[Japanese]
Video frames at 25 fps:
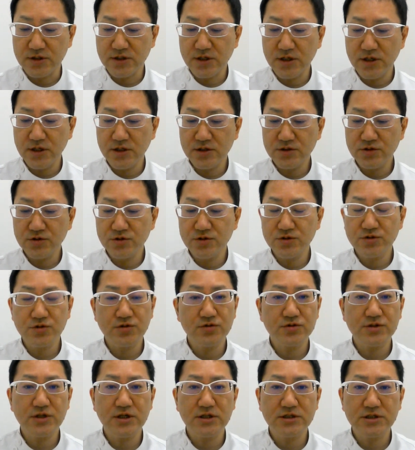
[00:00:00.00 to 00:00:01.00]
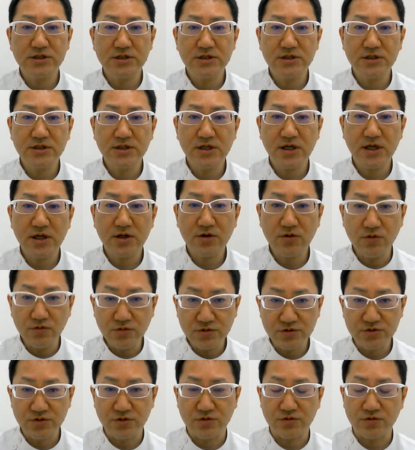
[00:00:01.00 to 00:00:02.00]
頚椎症性神経
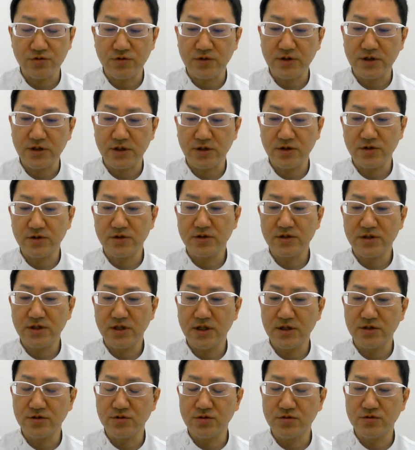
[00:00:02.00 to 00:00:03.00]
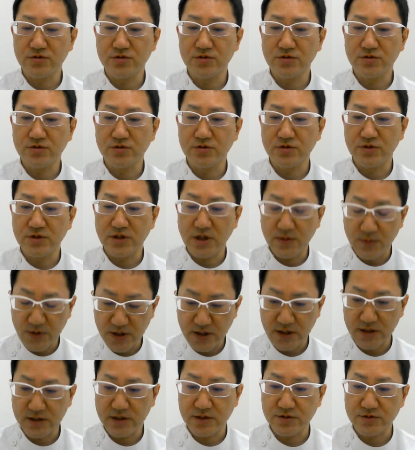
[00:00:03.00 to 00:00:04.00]
根症と言われてる名前
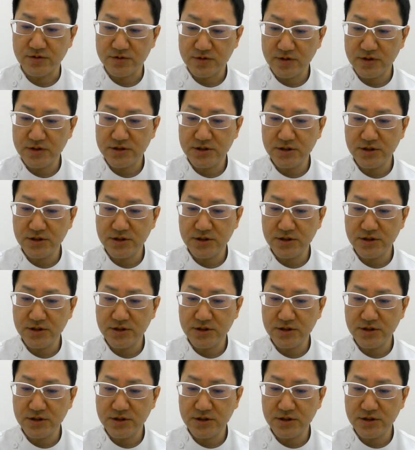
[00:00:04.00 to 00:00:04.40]
が出るんですね。